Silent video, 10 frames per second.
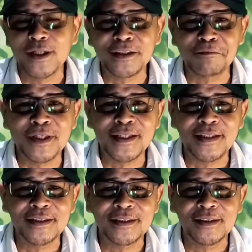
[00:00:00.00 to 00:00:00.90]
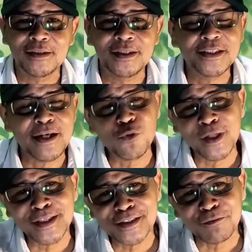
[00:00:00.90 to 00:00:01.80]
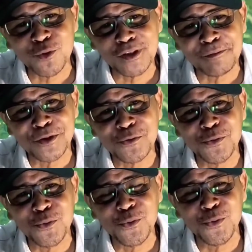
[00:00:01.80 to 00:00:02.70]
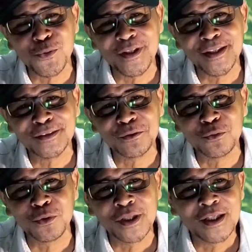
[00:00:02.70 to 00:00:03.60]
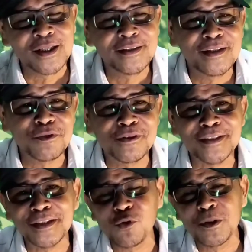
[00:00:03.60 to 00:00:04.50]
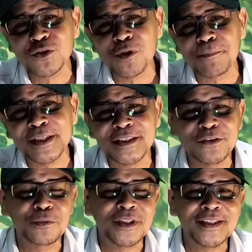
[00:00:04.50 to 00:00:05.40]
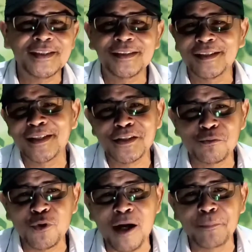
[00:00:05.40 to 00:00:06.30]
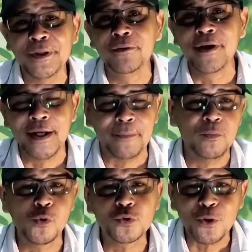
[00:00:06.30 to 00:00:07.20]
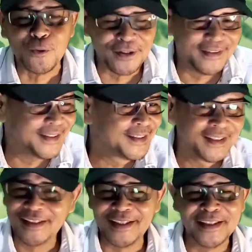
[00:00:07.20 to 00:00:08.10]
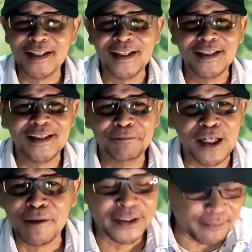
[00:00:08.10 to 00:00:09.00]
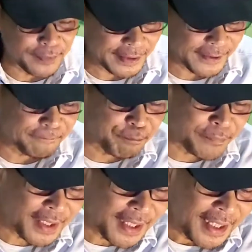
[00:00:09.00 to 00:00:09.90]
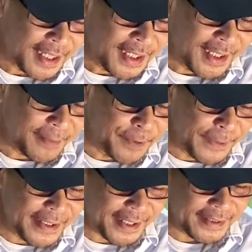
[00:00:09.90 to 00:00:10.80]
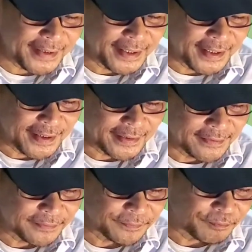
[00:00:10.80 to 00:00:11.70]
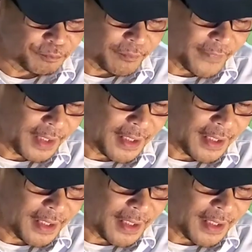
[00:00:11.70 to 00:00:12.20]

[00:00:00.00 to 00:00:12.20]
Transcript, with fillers: tidak menggunakan tablet ya. Jadi saya menggunakan Samsung Tab S7 yang du, yang besarnya 12,4 inci itu sebenarnya hanyalah sebuah HP gede, HP bongsor gitu ya. Nggak ada pengalaman tabletnya. Nah, berbeda ya dengan